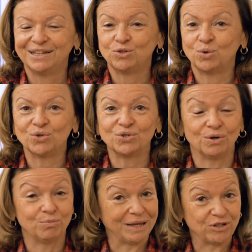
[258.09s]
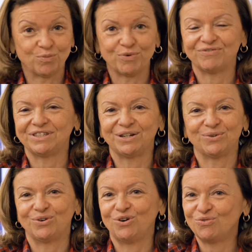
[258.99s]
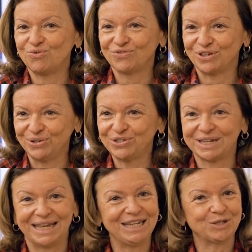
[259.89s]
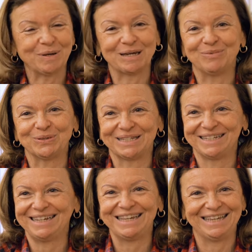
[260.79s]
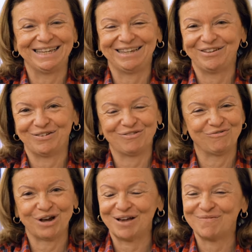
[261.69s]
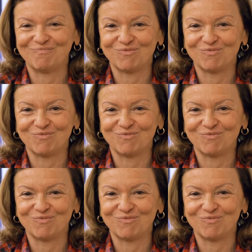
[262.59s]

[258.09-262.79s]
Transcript: Donc euh, bah, tu peux venir en confiance, expérimenter et voilà,